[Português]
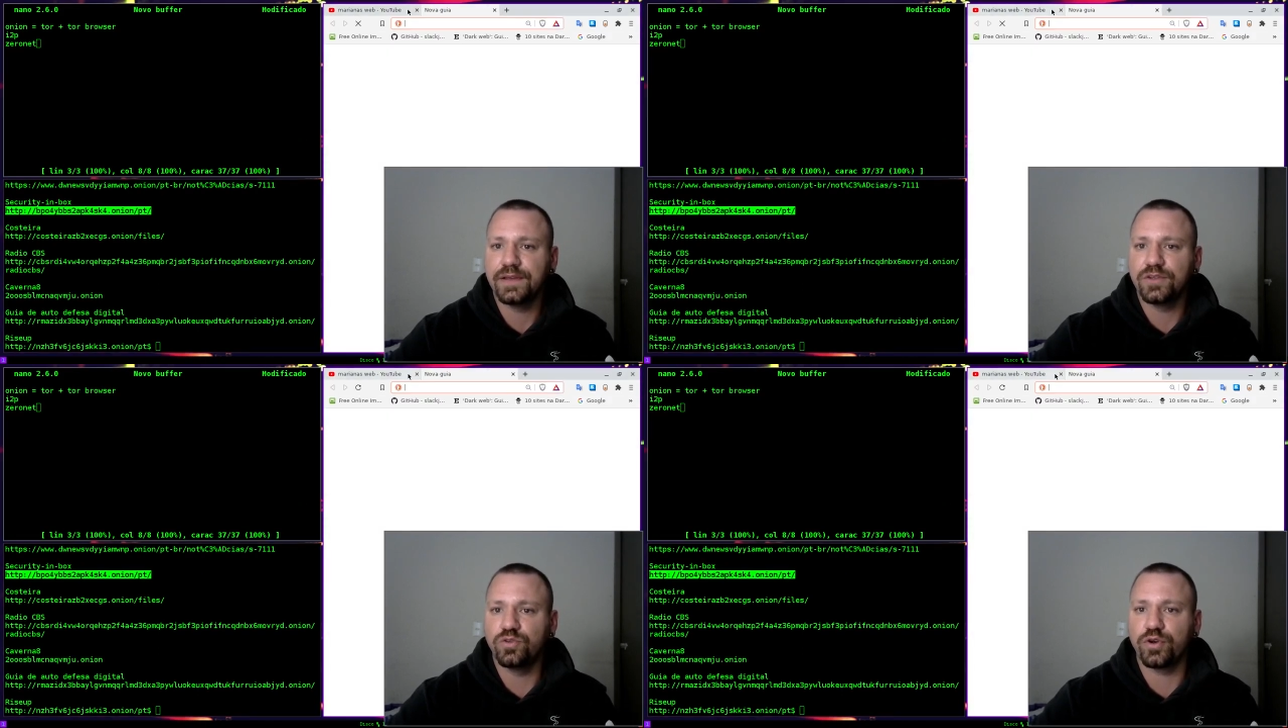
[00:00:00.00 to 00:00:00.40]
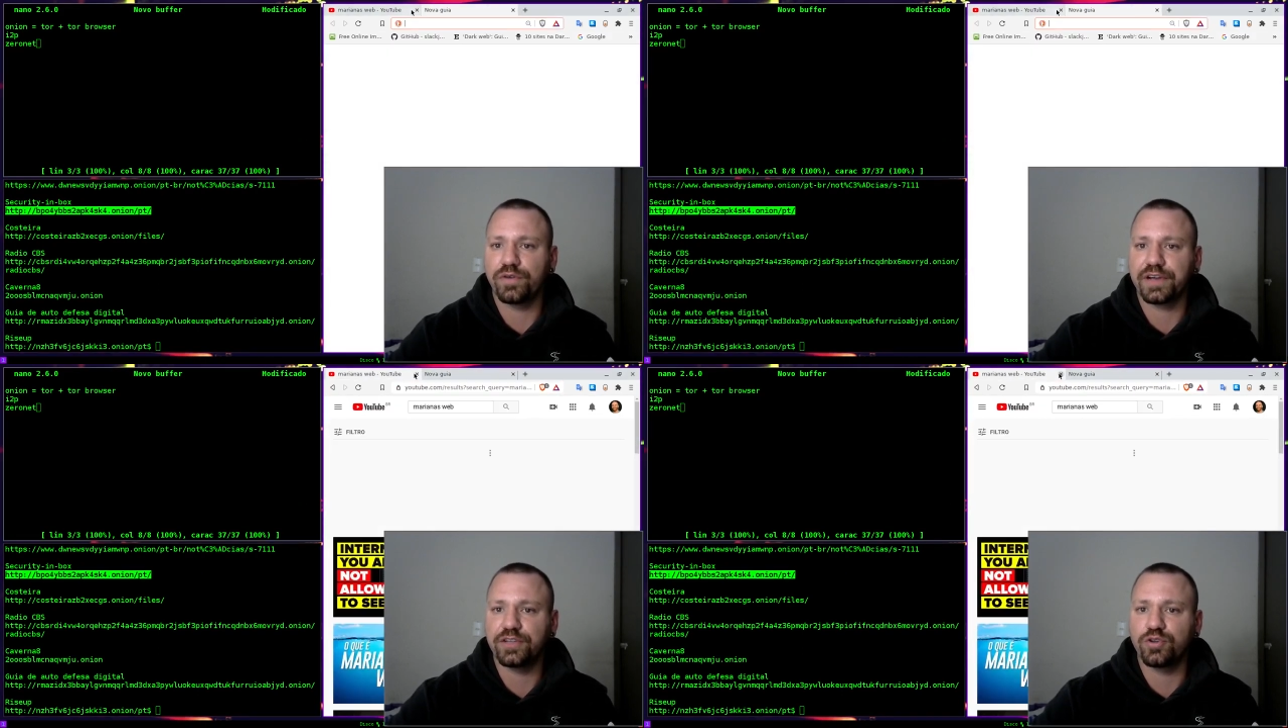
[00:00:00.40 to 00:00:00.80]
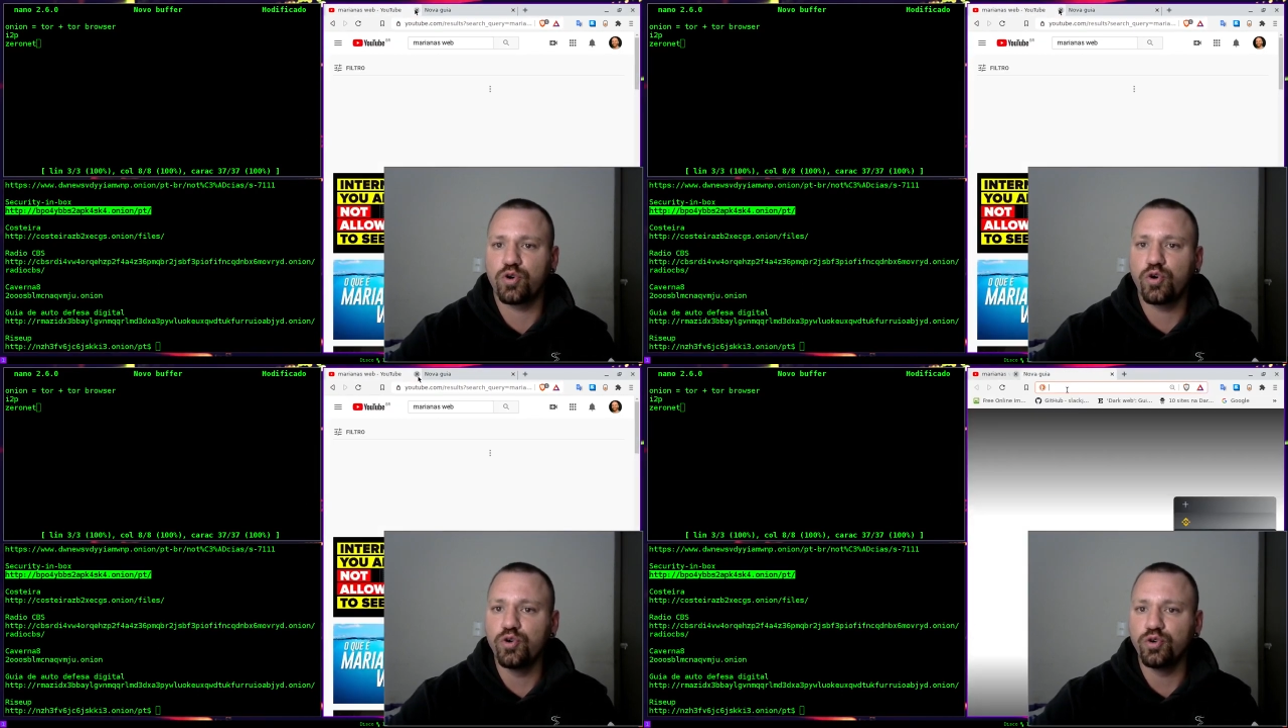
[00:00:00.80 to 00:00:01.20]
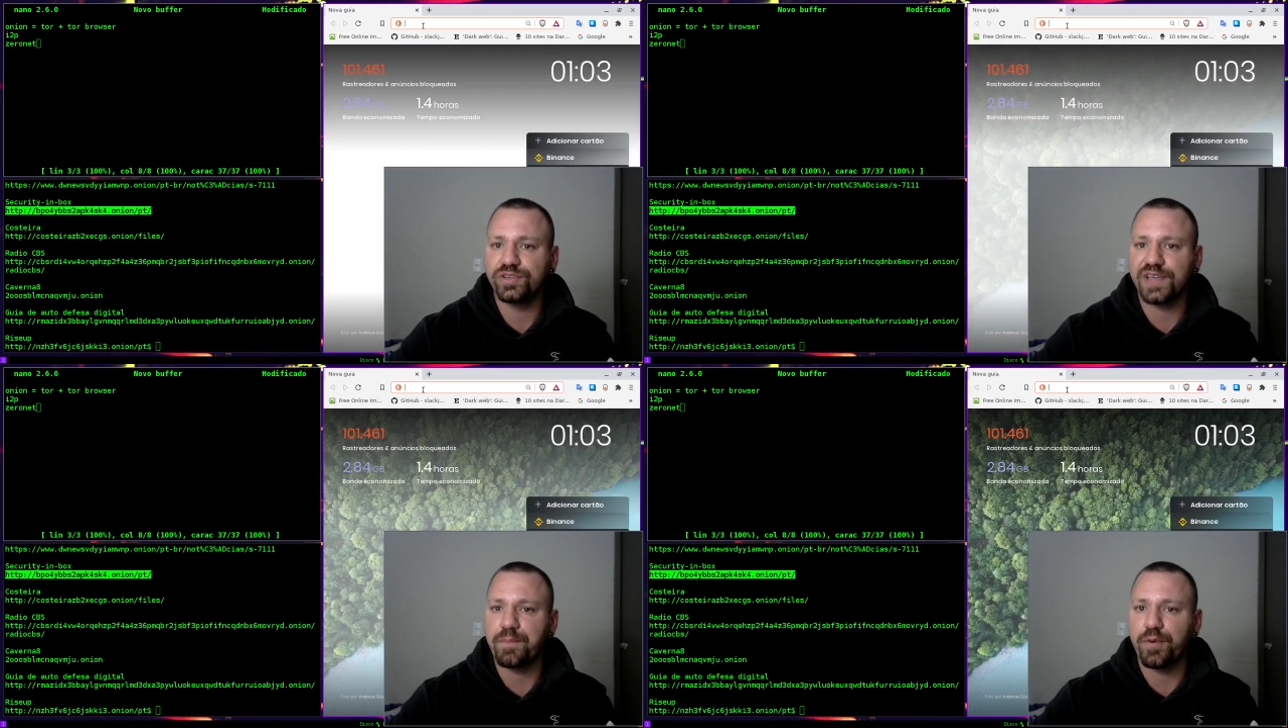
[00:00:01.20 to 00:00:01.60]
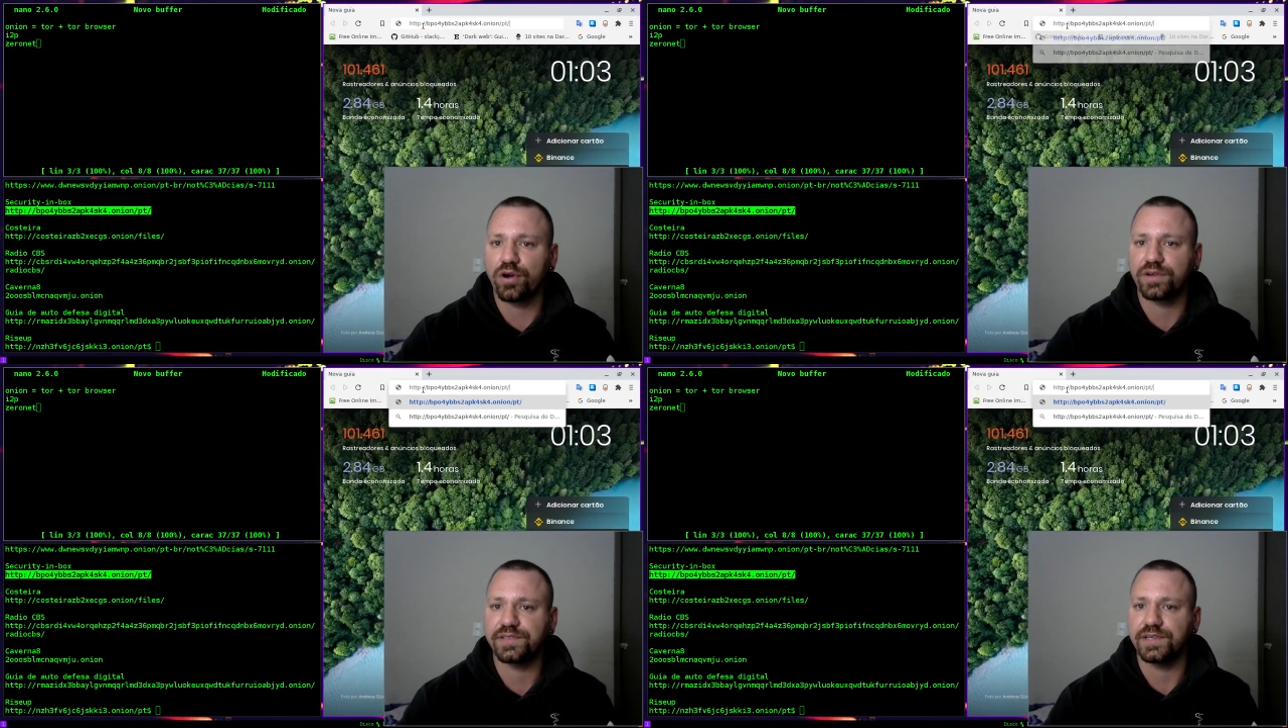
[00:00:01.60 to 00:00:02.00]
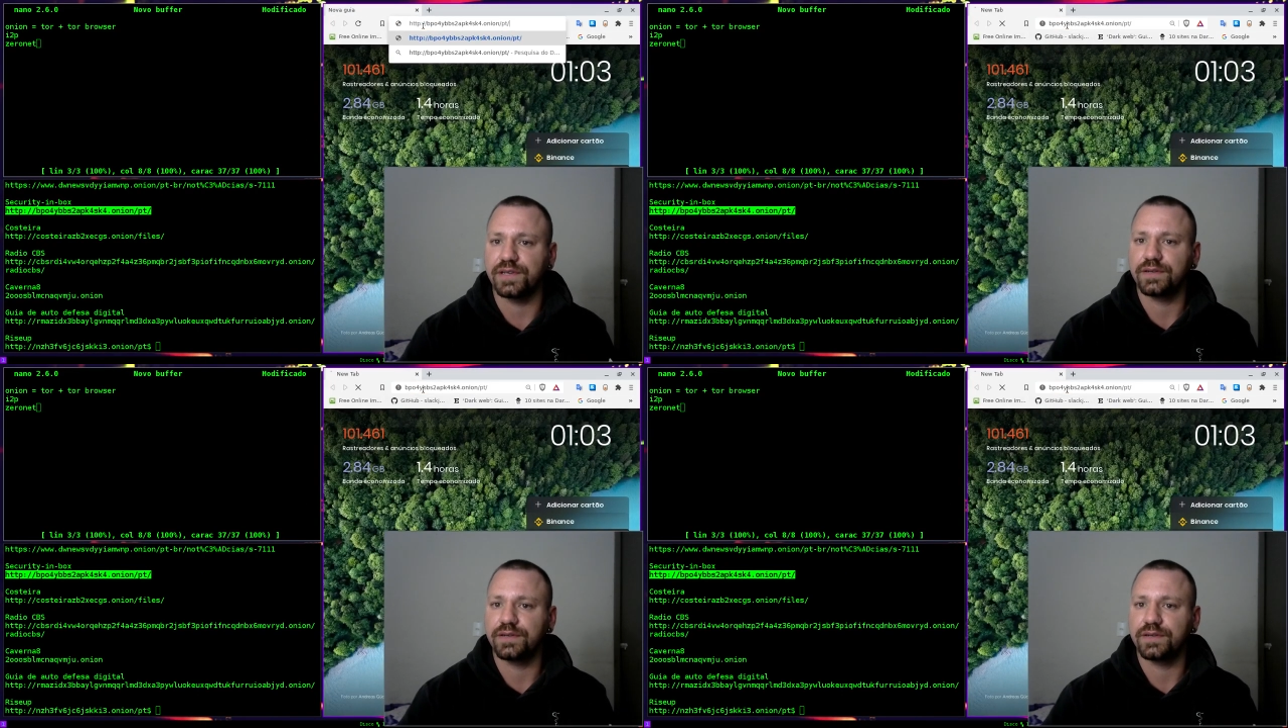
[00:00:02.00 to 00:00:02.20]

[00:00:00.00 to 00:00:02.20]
no meu navegador cru, sem proxy?